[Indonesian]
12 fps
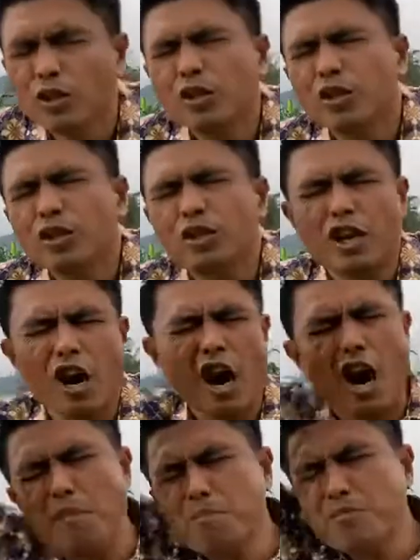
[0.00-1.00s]
Dia
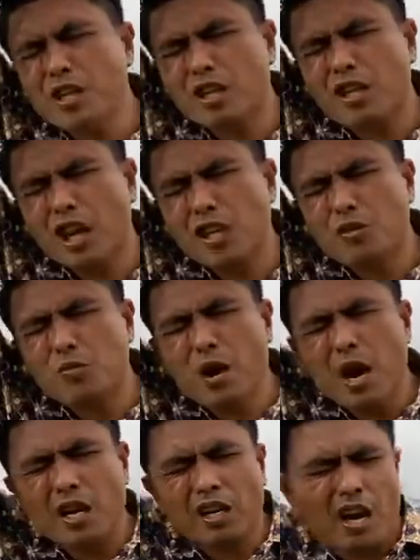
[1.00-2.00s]
ambil kayu
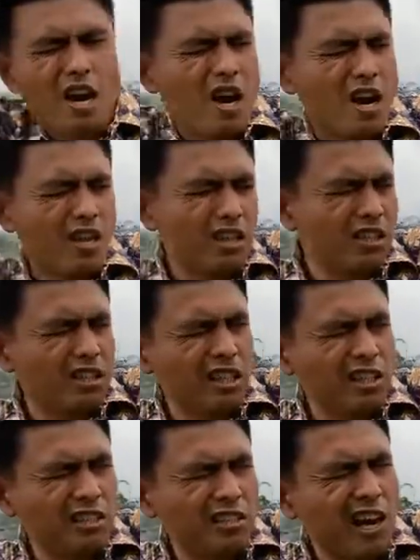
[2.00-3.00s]
bakar,
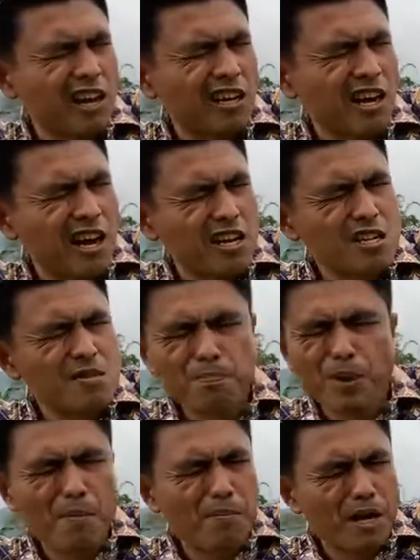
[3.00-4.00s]
diletakkan
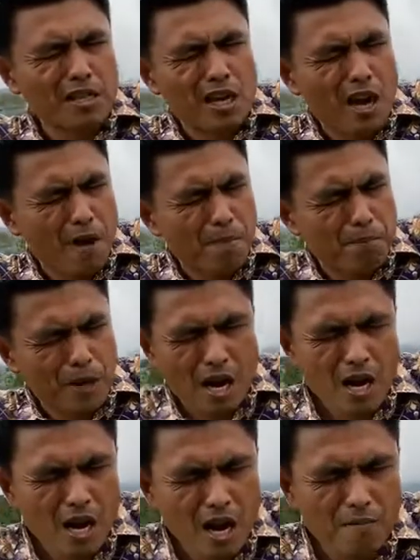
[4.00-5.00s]
papanya
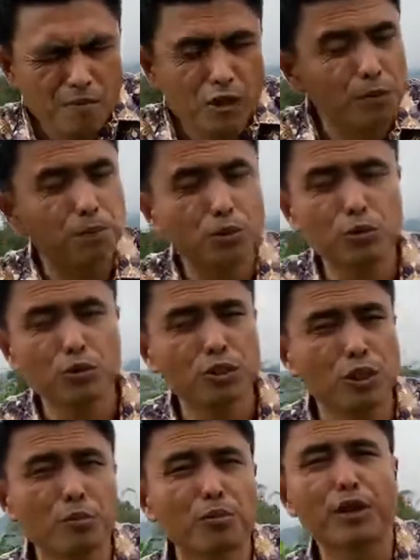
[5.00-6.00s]
Abraham ke
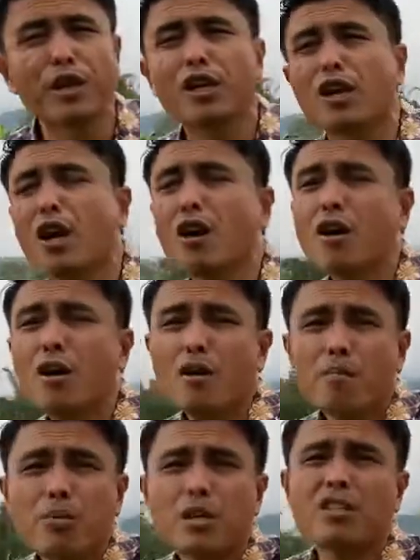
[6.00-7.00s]
punggungnya mereka,
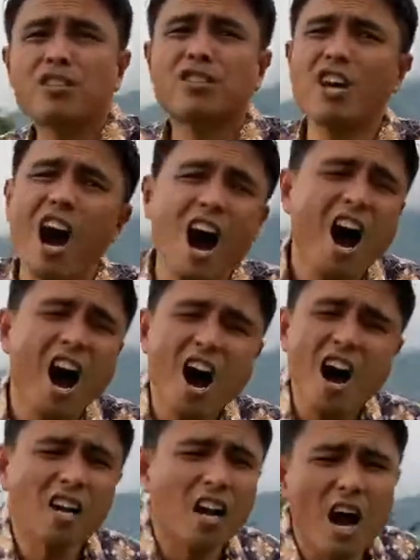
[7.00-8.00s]

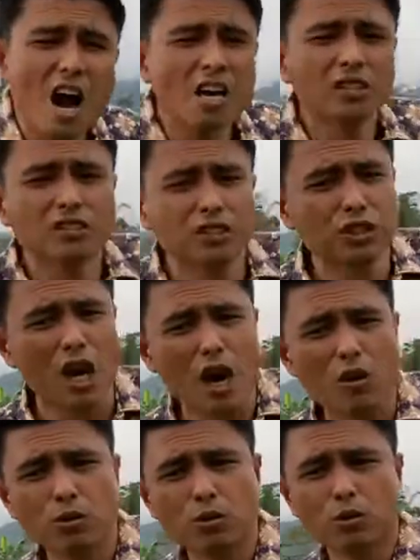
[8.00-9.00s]
berjalan
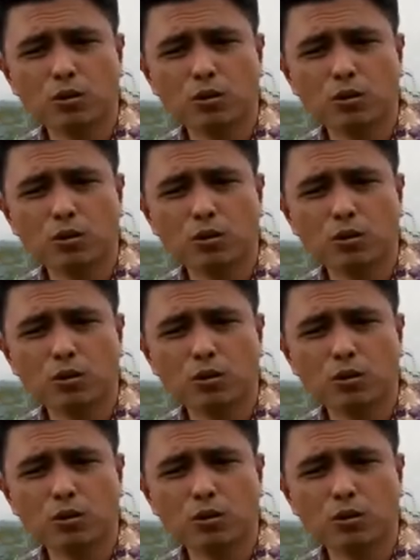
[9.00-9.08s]
jauh.